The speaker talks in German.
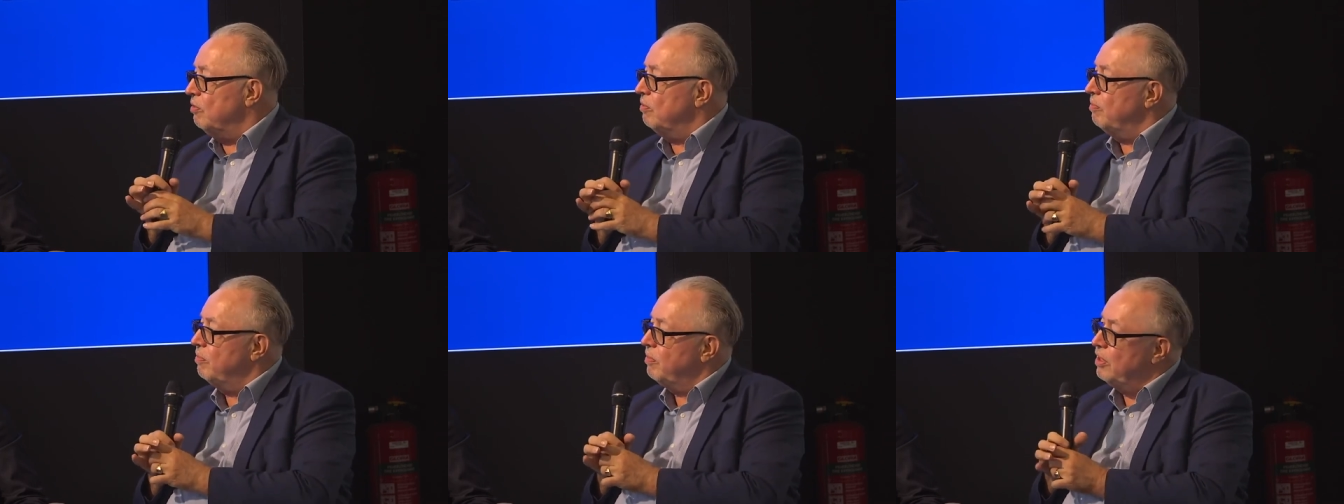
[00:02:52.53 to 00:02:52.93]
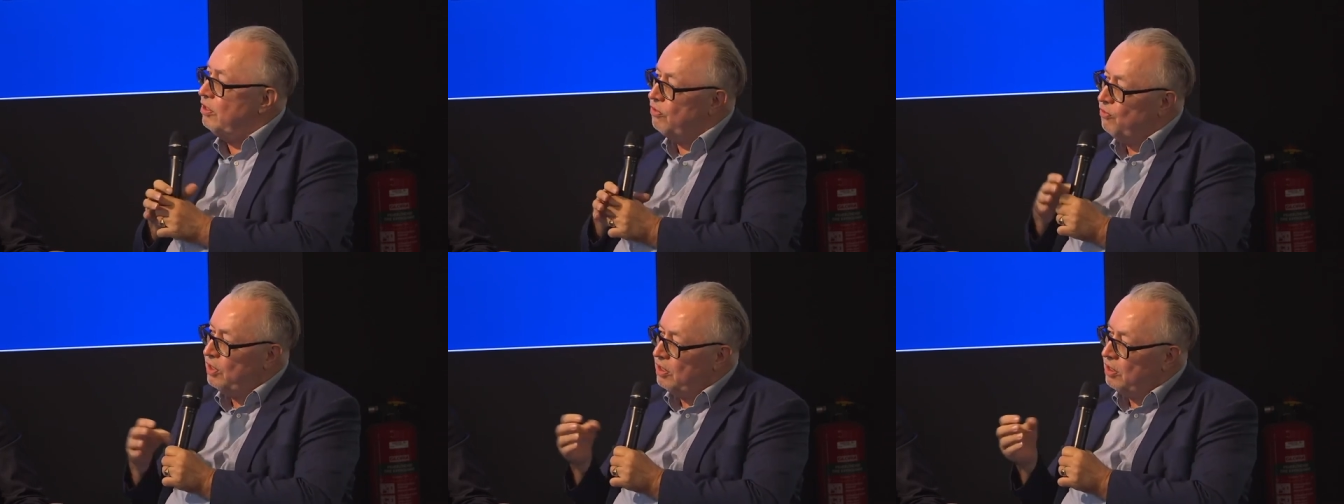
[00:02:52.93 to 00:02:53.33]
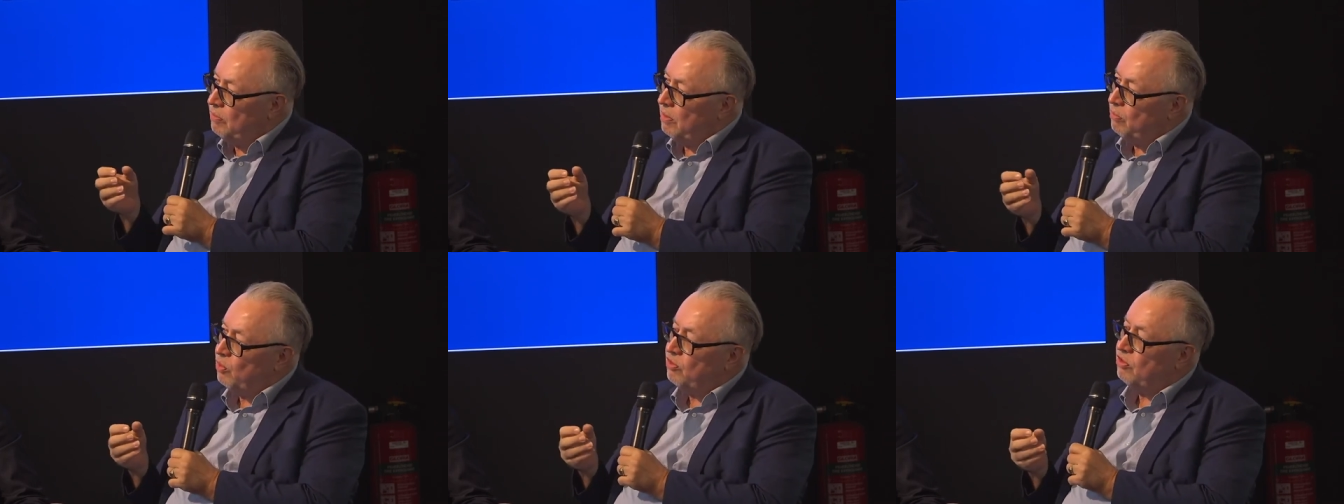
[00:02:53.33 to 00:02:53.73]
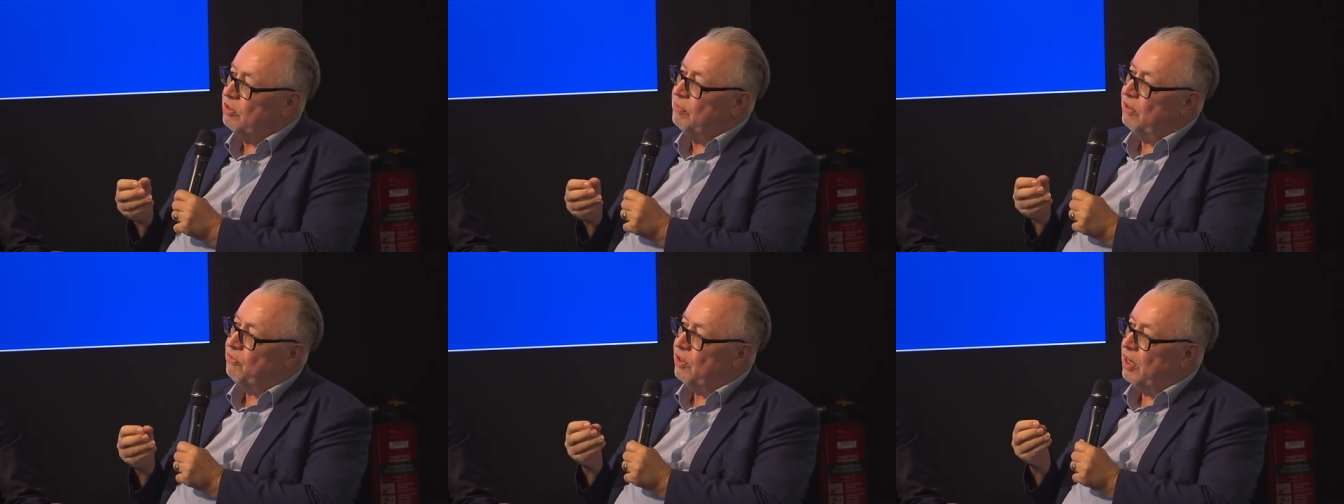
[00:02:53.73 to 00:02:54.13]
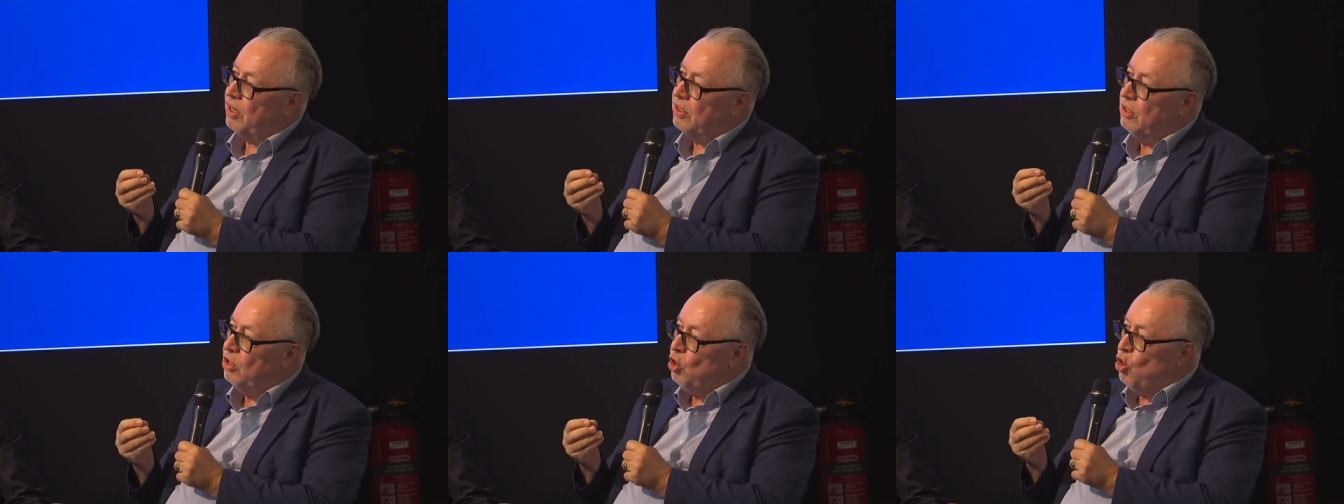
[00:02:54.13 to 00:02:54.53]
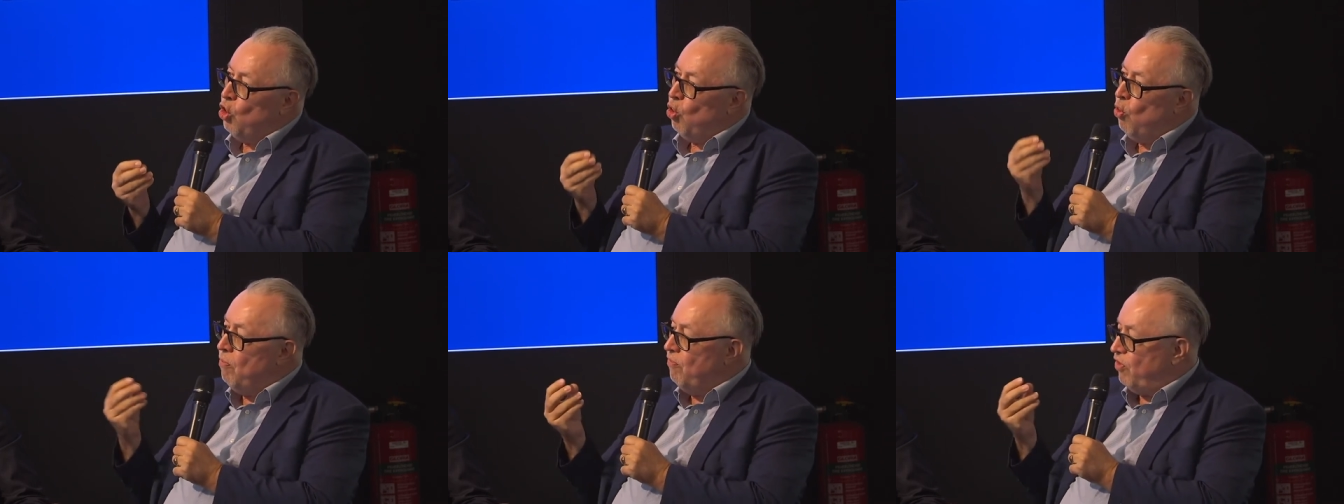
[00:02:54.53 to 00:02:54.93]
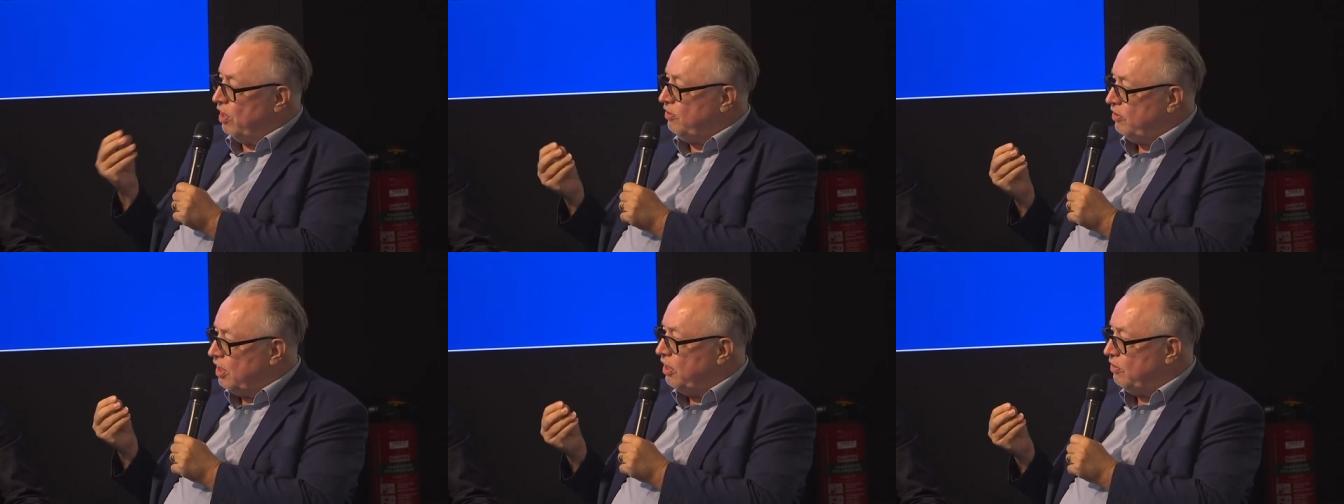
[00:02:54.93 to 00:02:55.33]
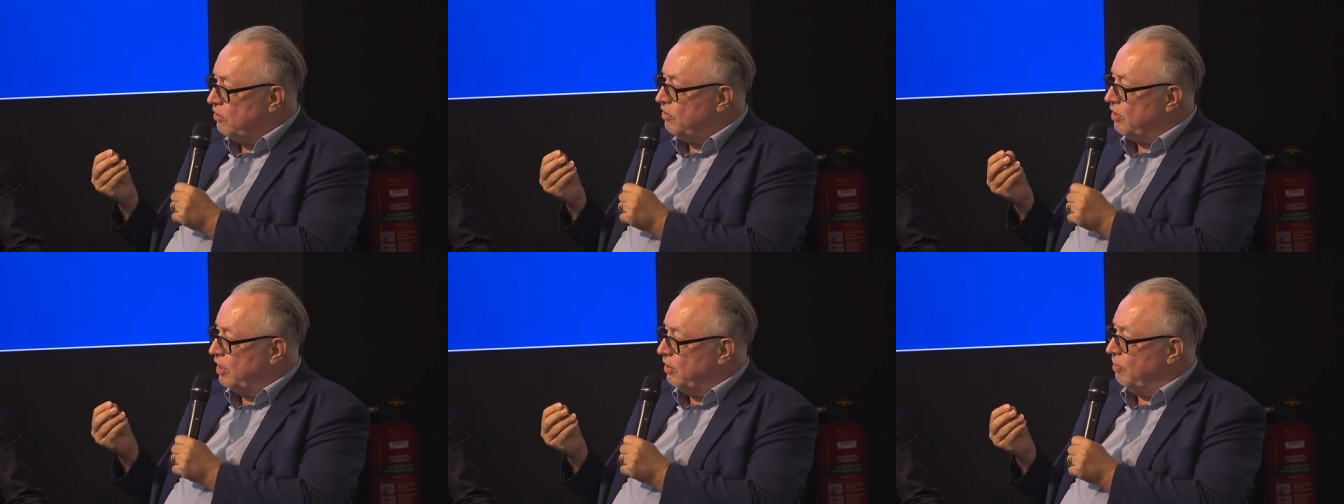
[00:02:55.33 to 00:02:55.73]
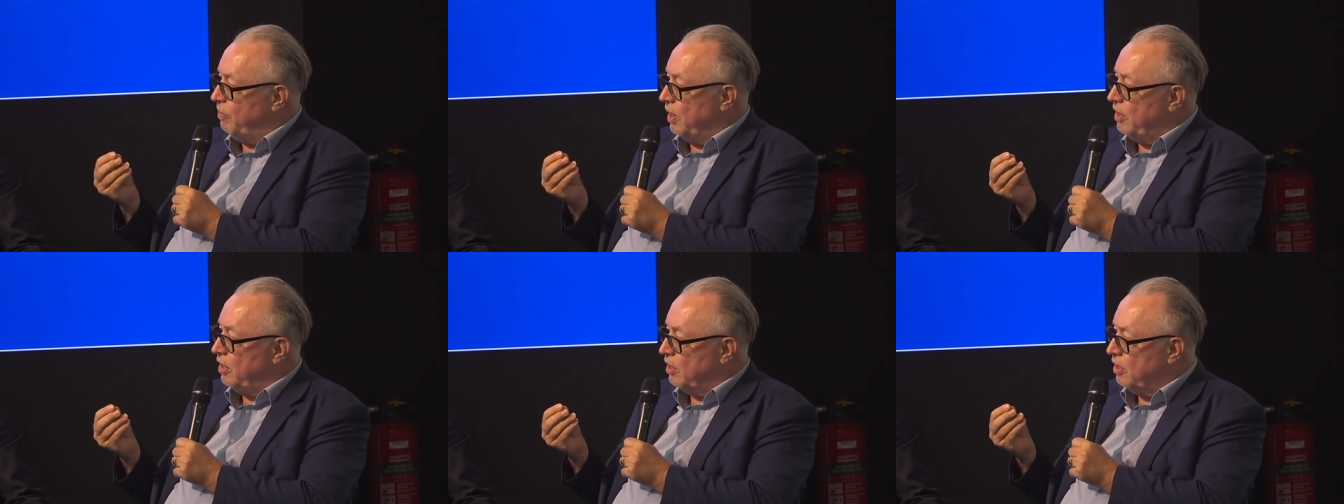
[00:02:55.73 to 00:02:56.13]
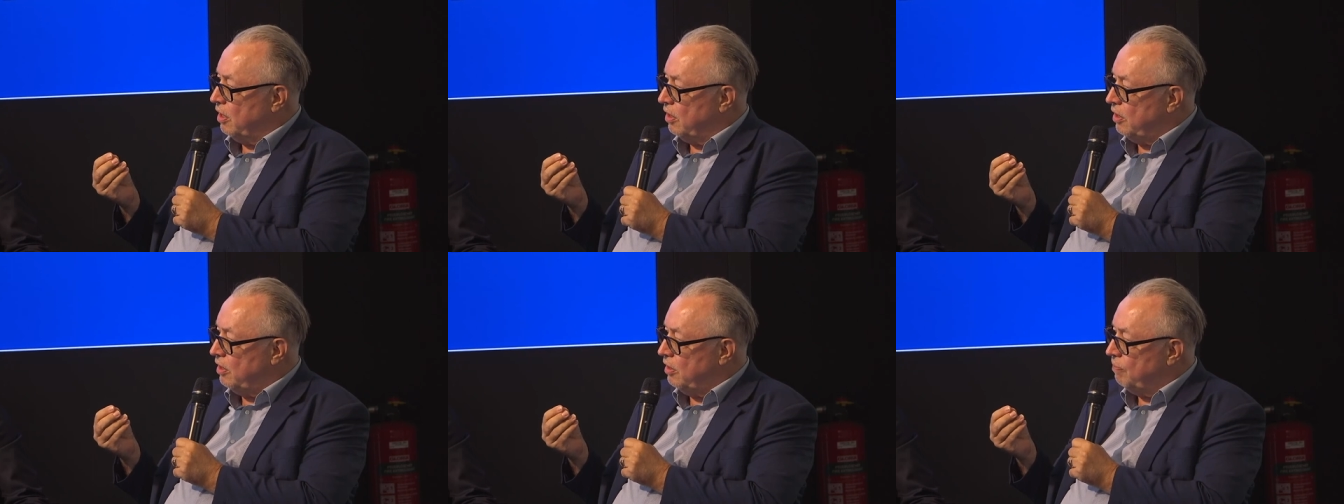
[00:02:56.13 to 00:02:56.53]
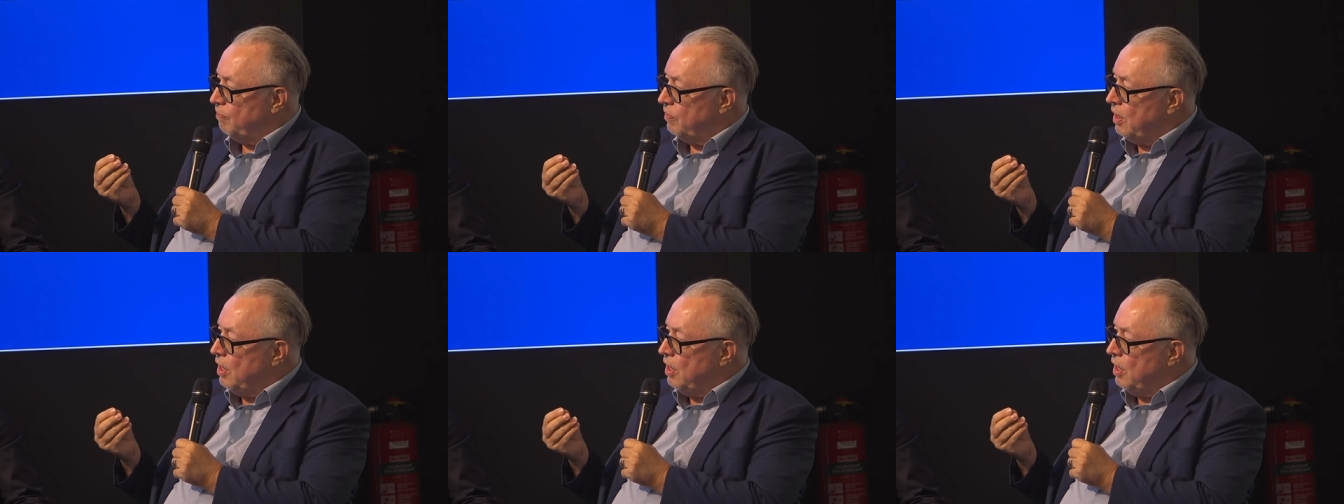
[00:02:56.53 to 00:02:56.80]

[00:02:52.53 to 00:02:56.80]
Und ich finde, man muss sich immer fragen, um was geht es denn bei der KI?